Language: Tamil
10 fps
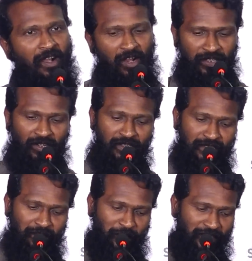ஆடியோ
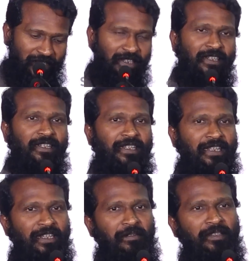லான்ச்சில் பேசினேன்
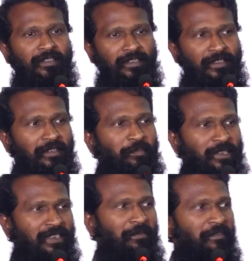இங்கே வந்து
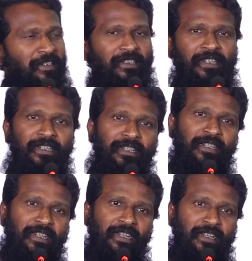பேசாமல் விட்டுட்டேன்
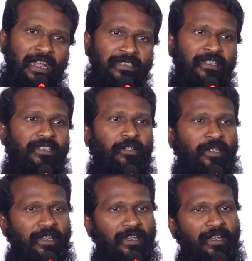ராஜா
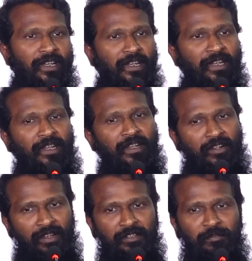சாருடைய
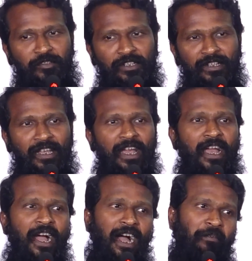கான்ட்ரிபியூஷன்
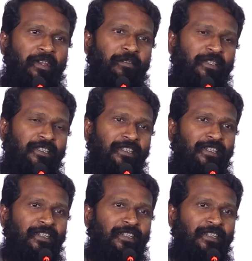அவர் வந்து